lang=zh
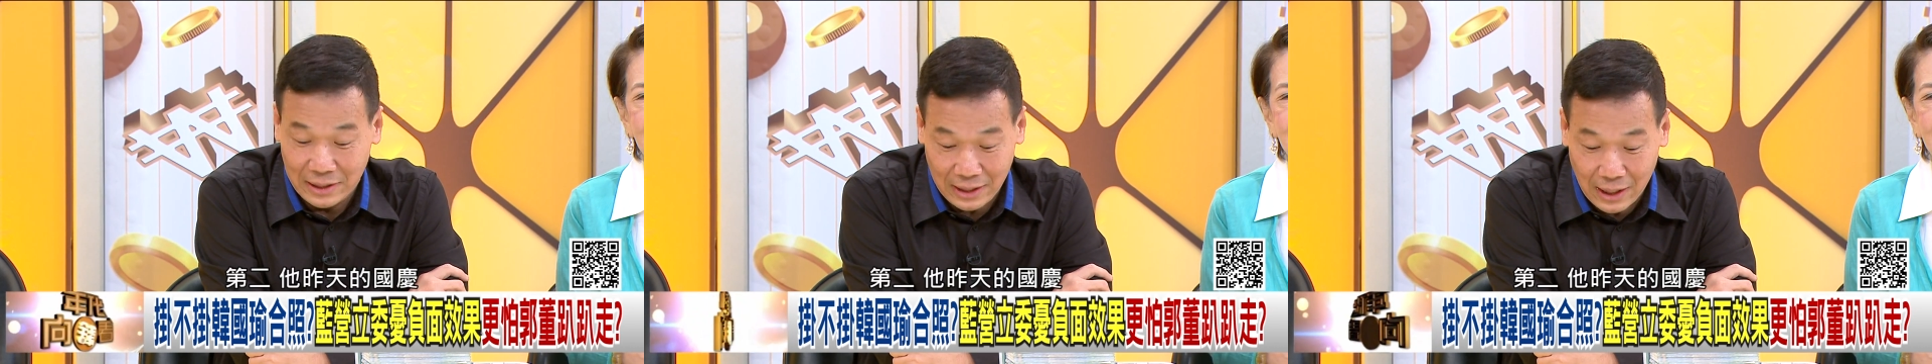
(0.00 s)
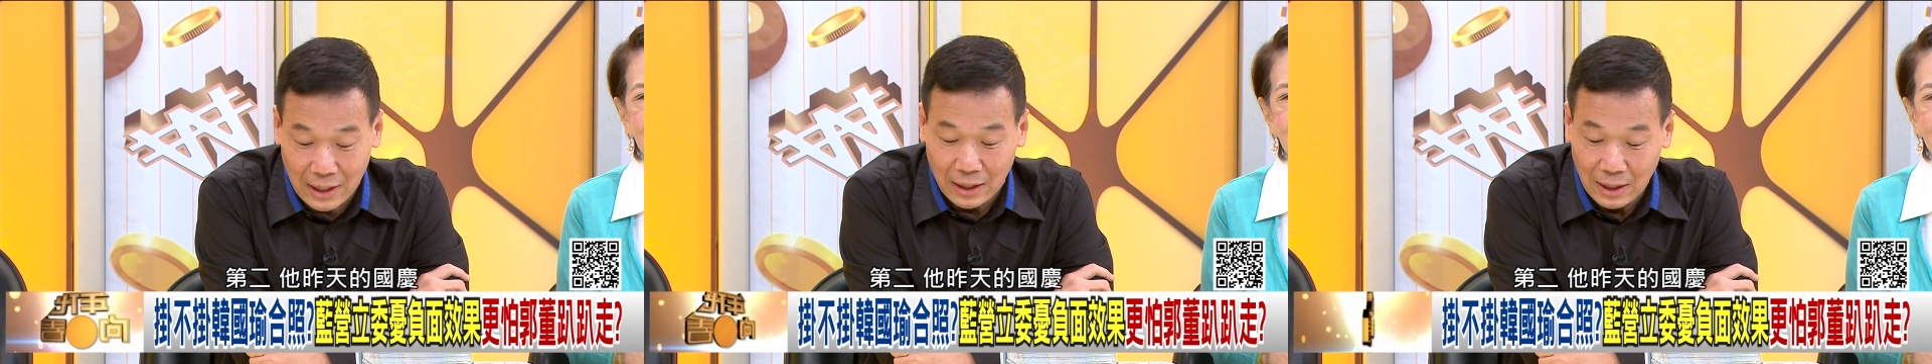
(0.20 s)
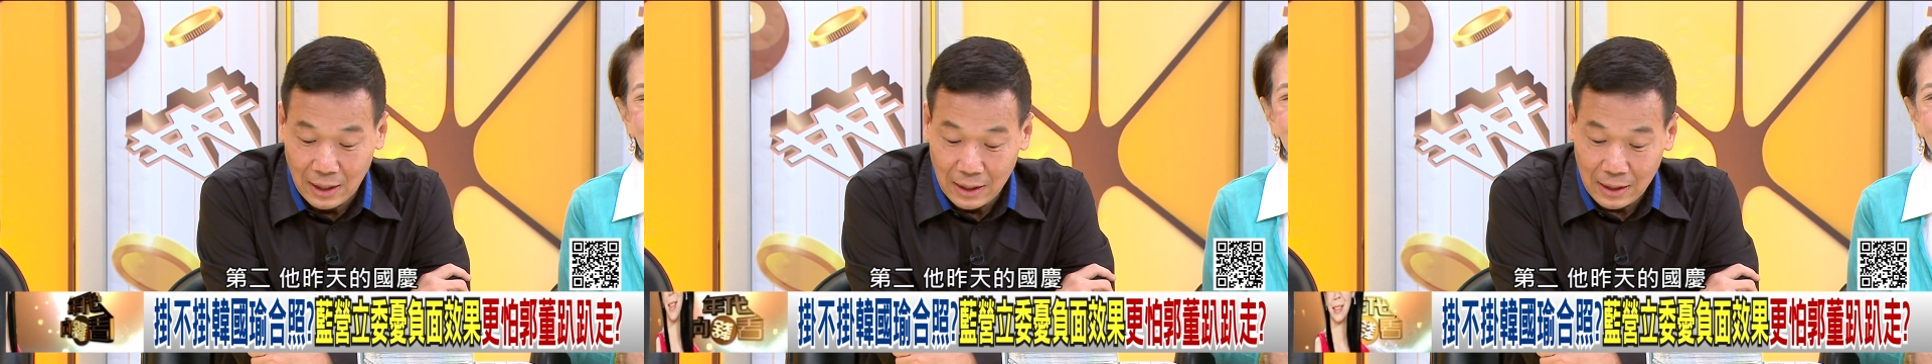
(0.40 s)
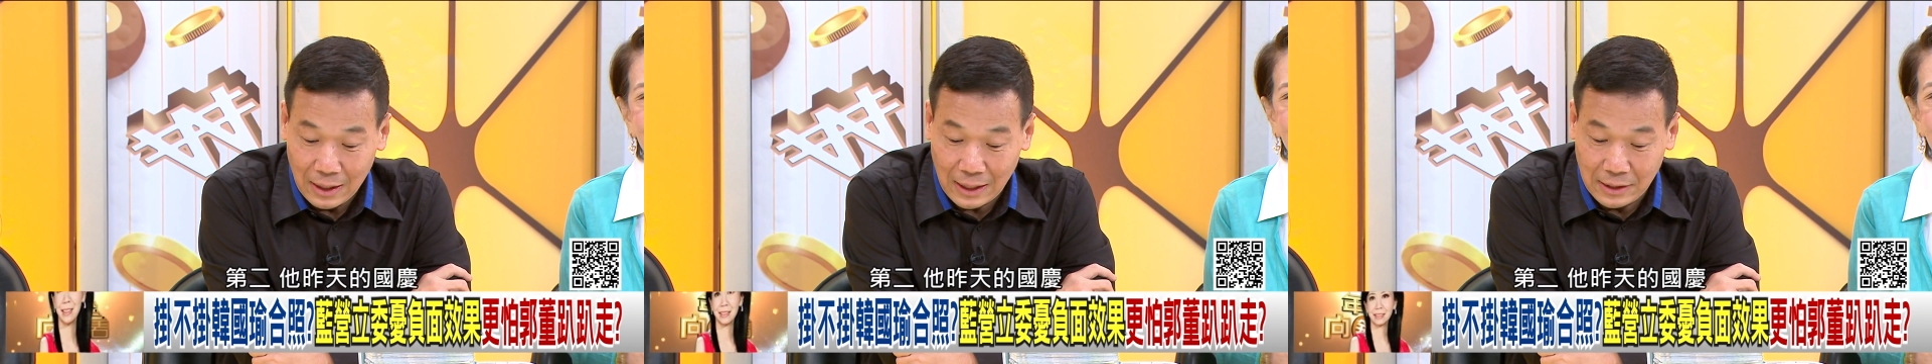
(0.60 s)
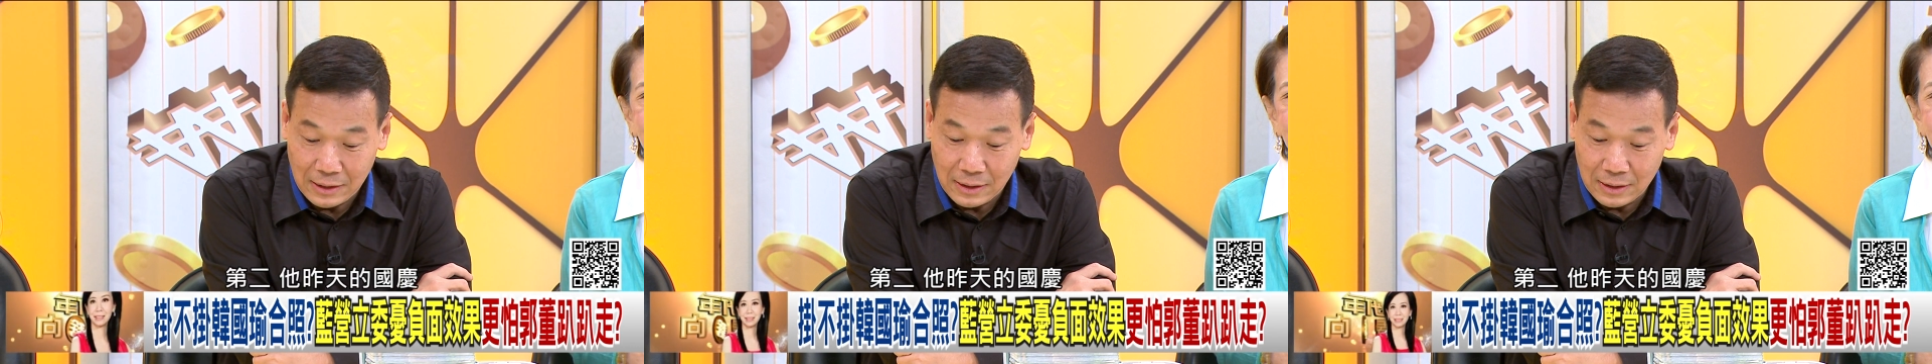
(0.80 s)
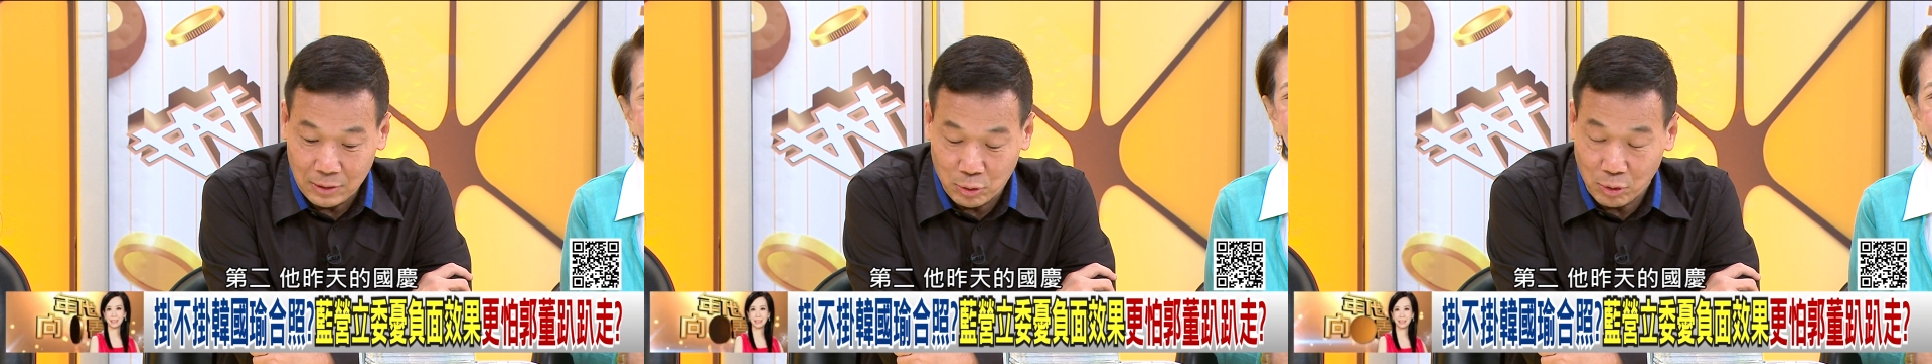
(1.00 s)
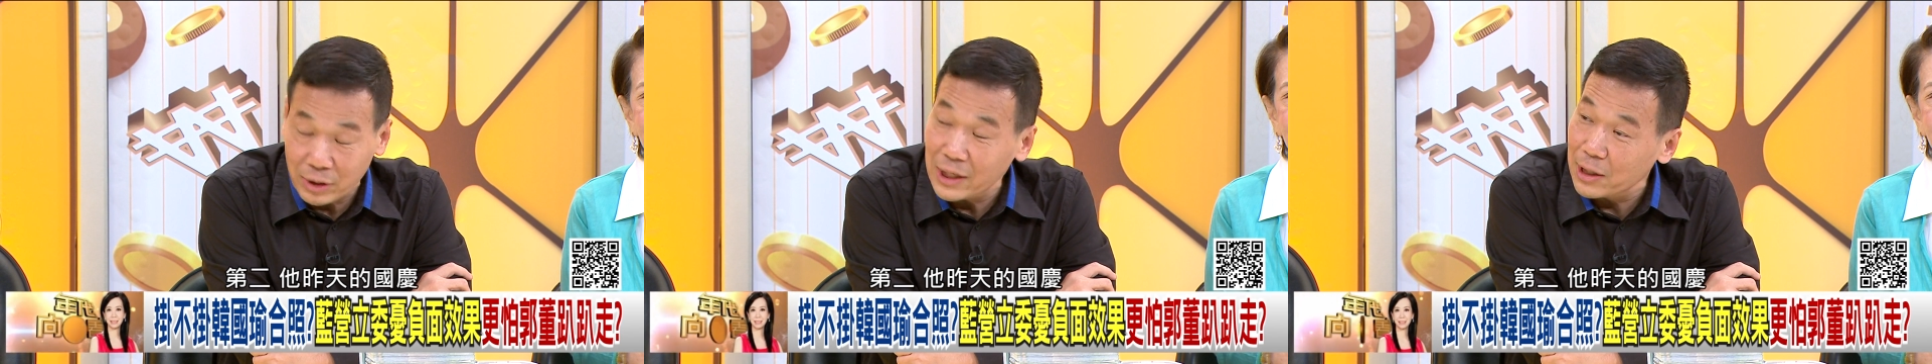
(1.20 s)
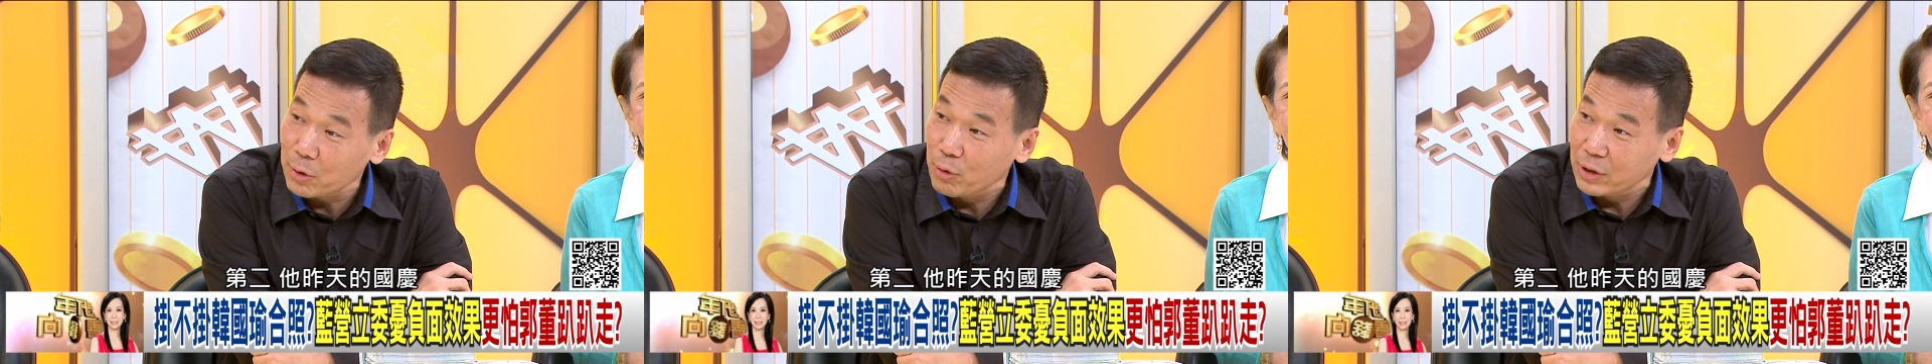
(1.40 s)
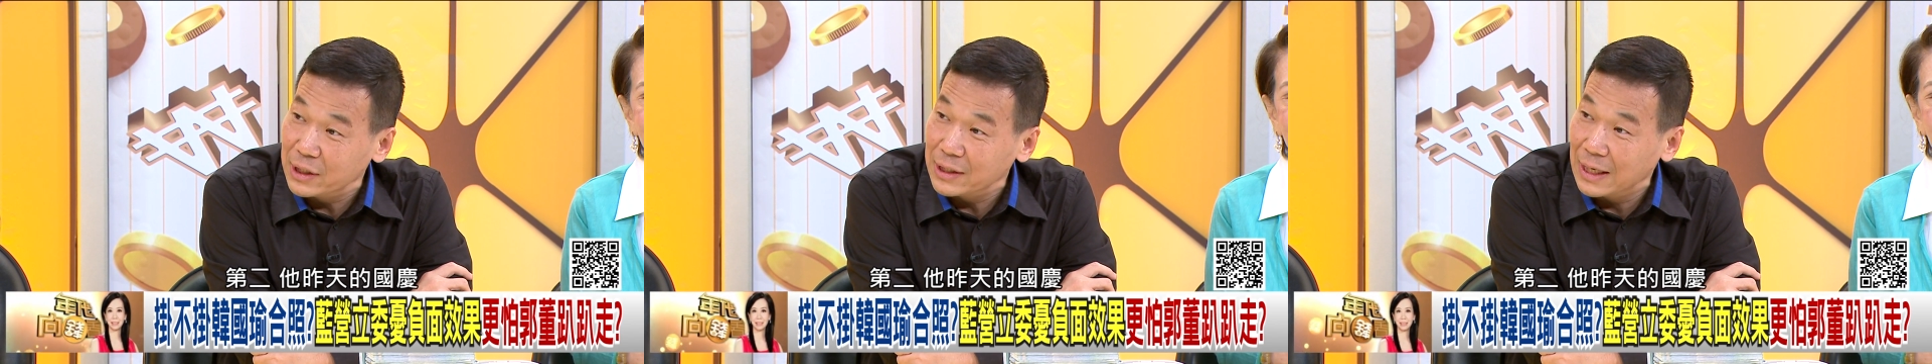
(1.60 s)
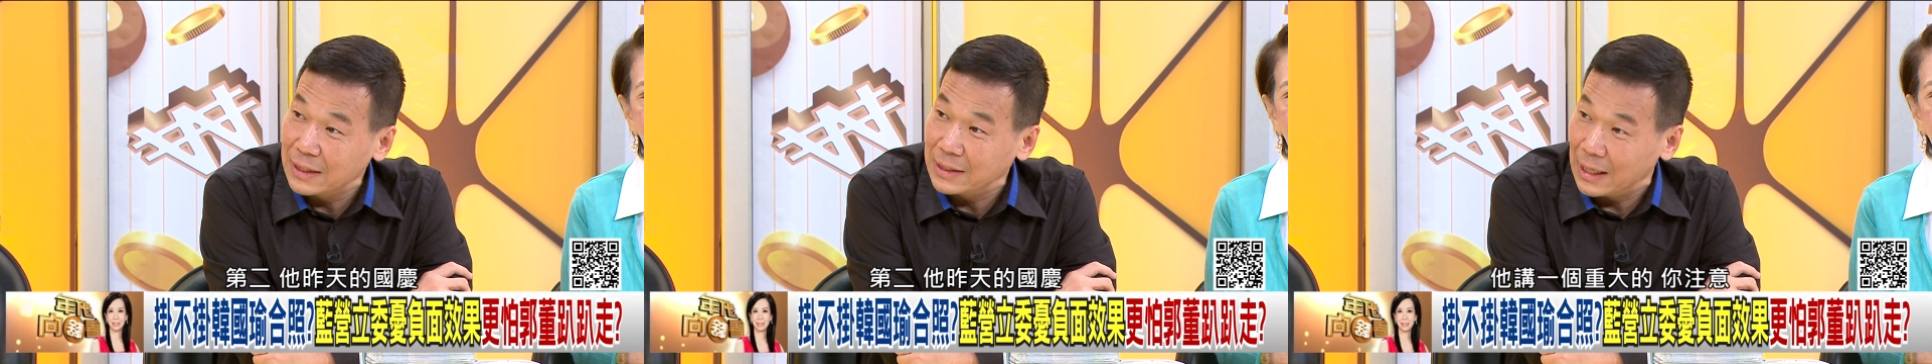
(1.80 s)
第二，他昨天的国
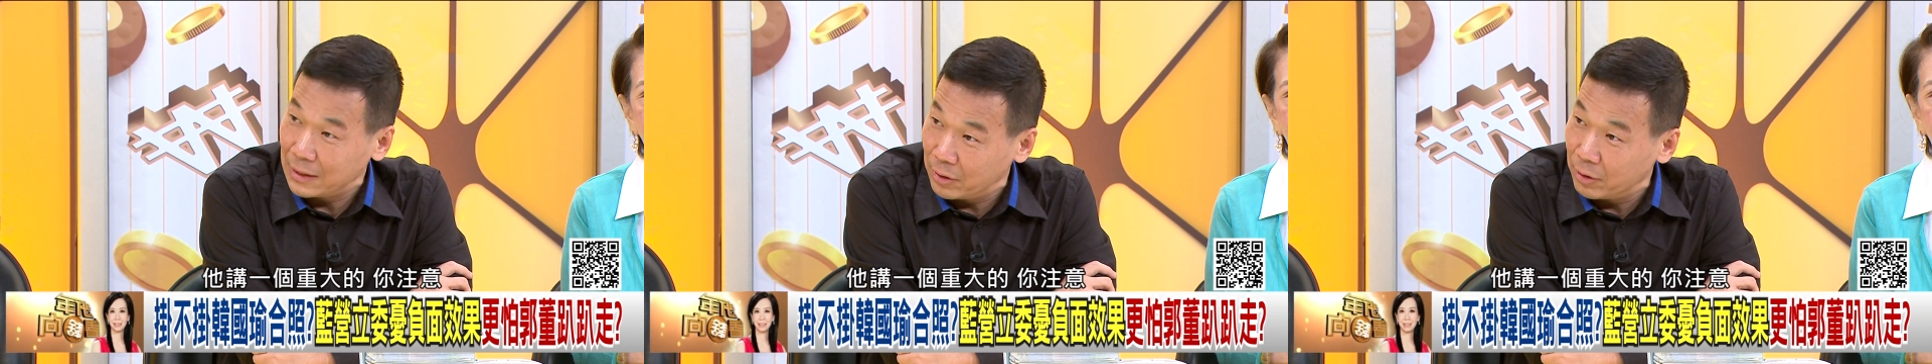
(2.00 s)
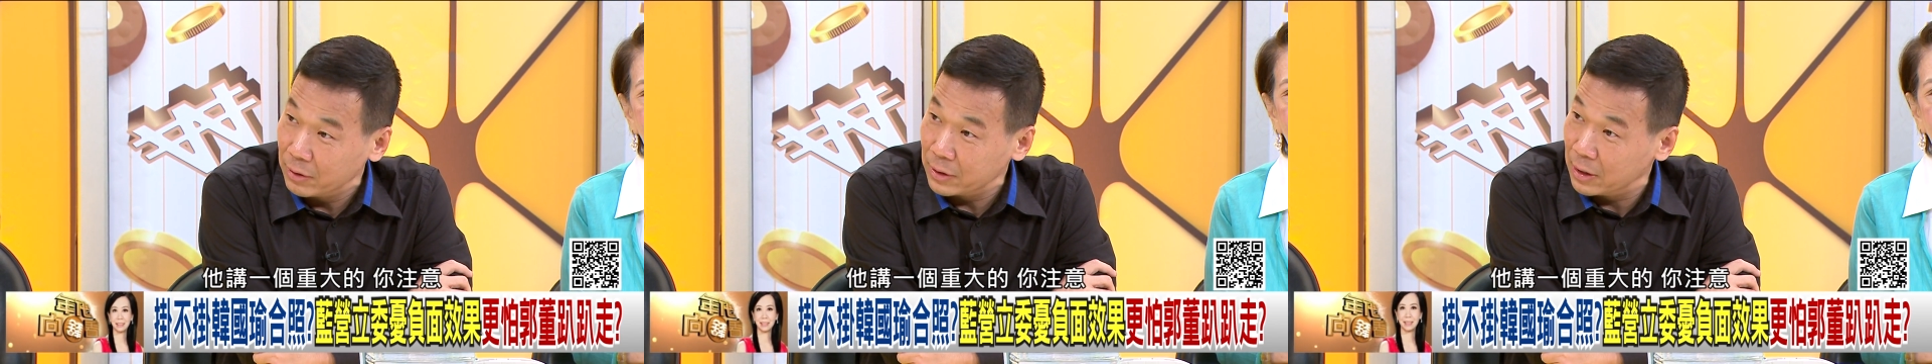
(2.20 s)
庆他讲了，